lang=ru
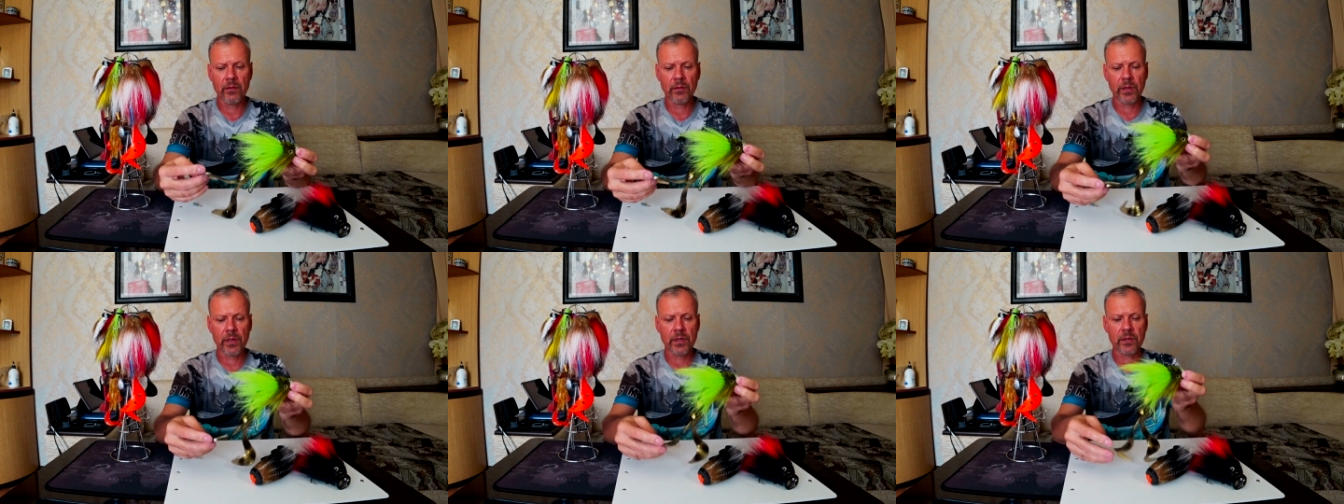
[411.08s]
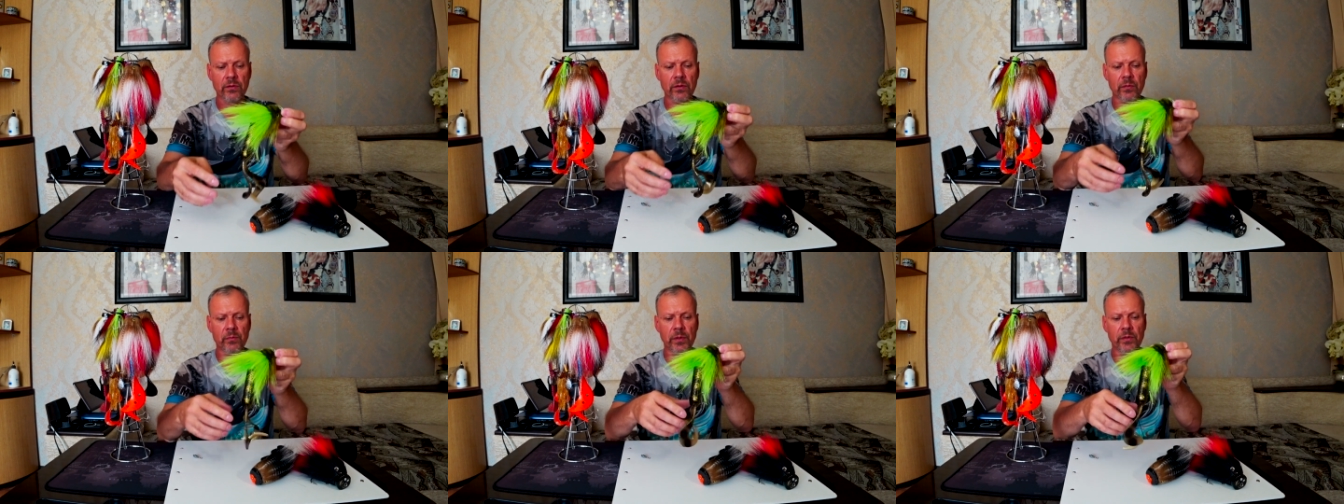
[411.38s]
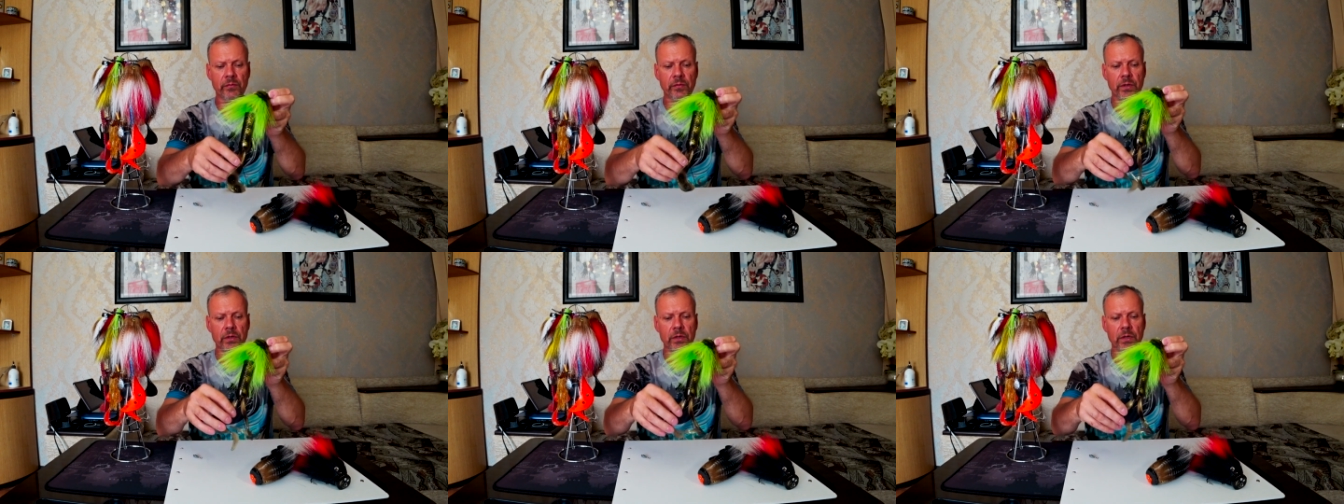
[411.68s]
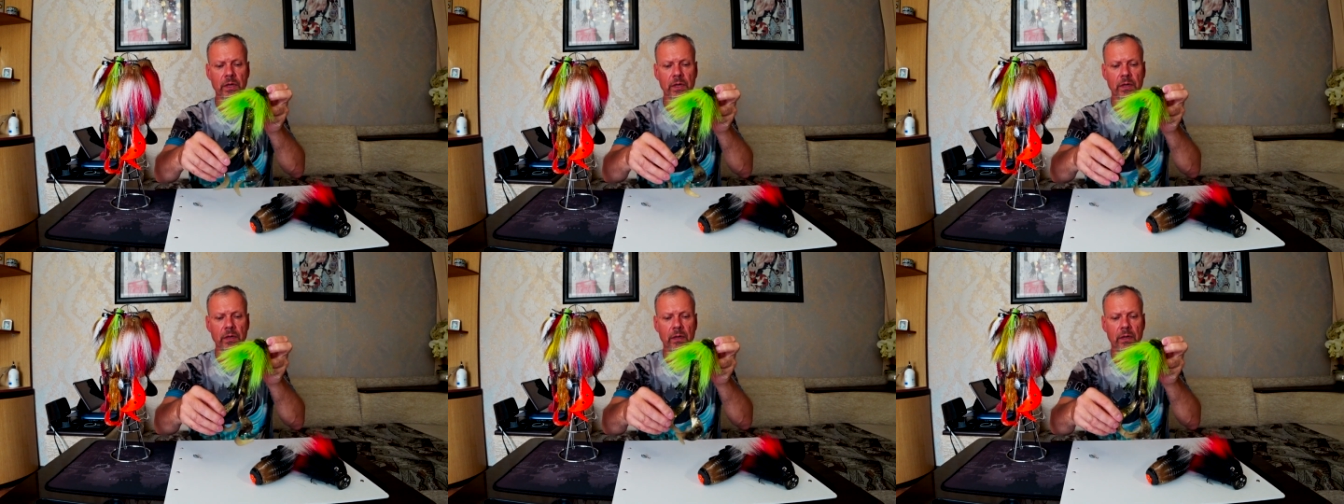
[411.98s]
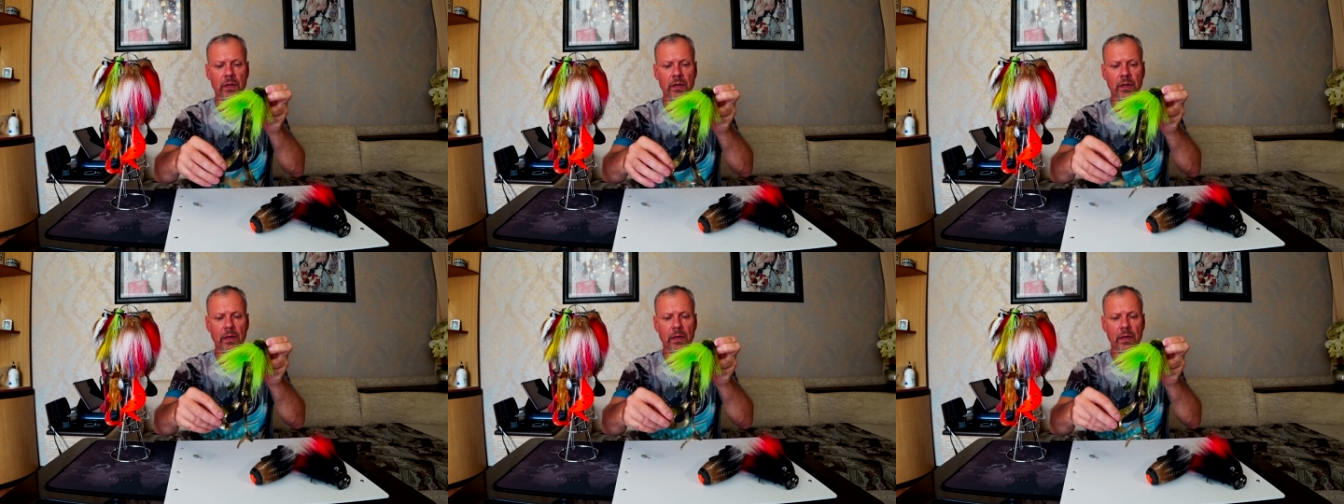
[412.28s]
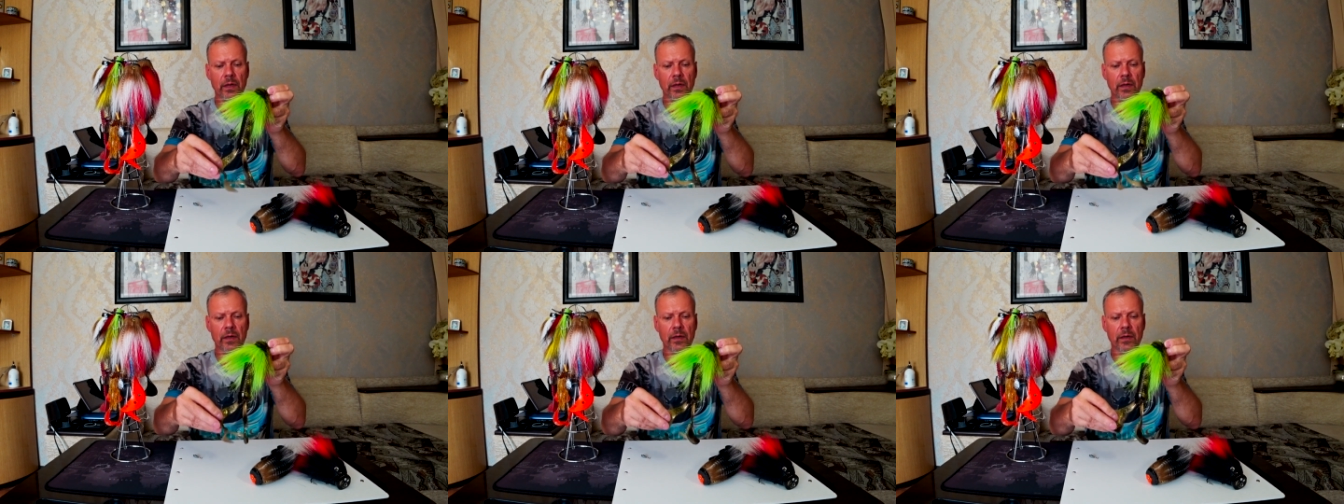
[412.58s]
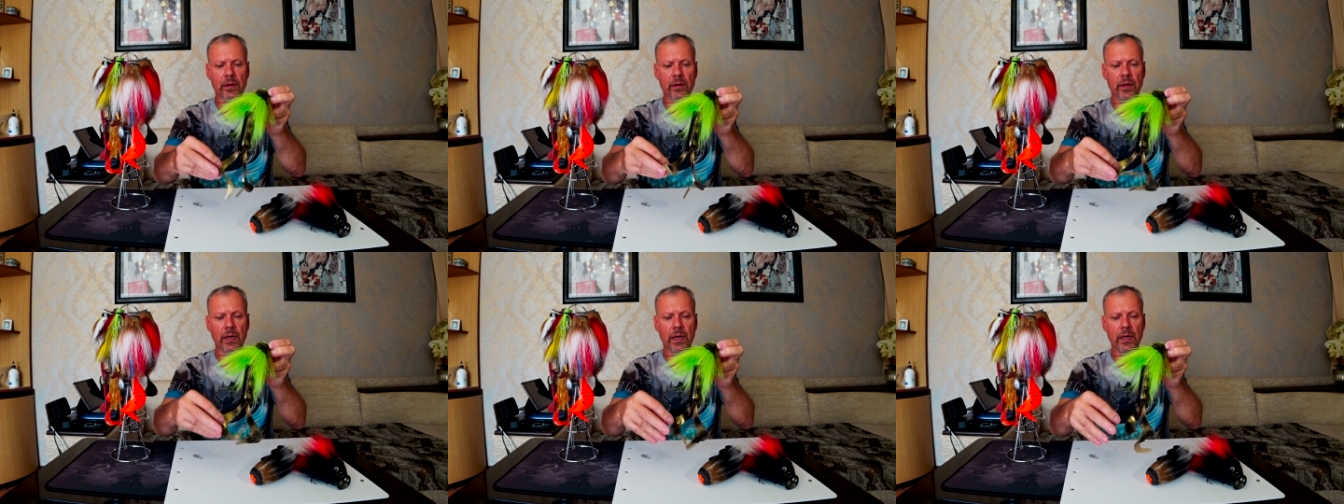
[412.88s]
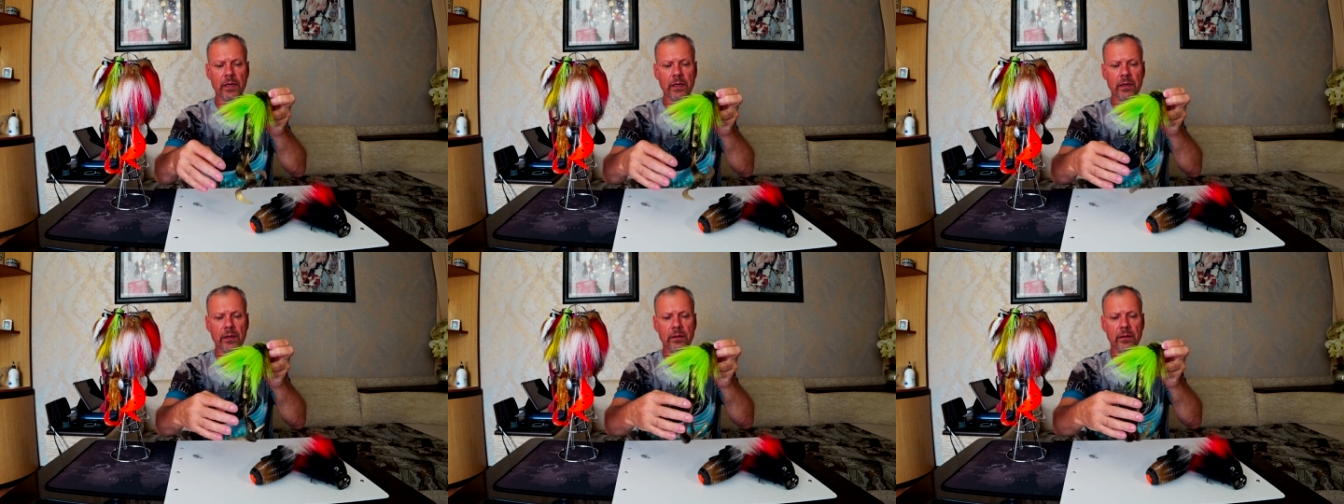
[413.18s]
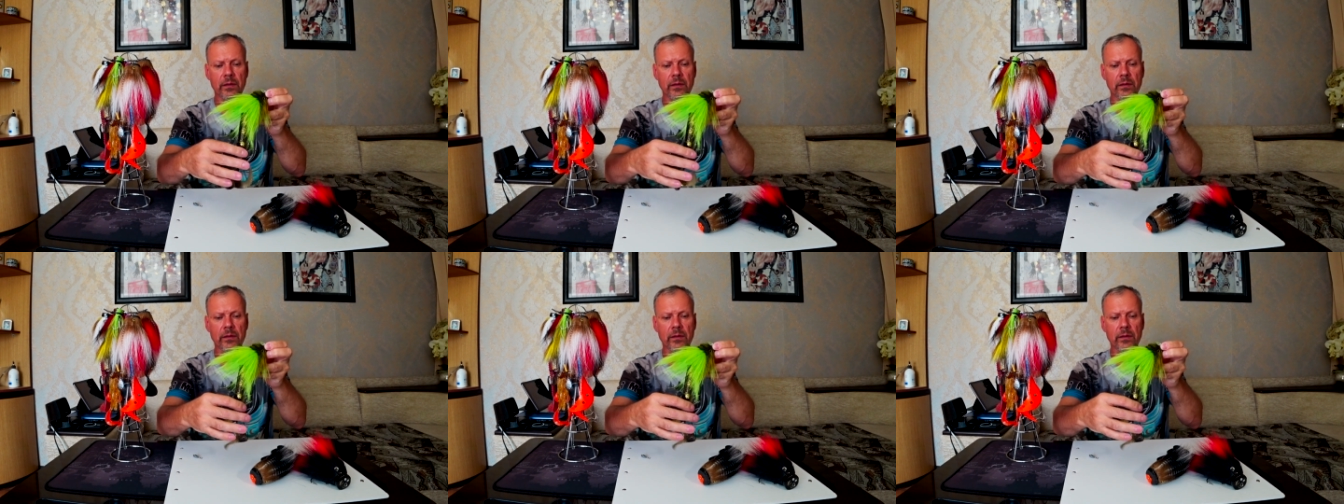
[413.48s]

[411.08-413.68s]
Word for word: вот эти вот плавнички, э, они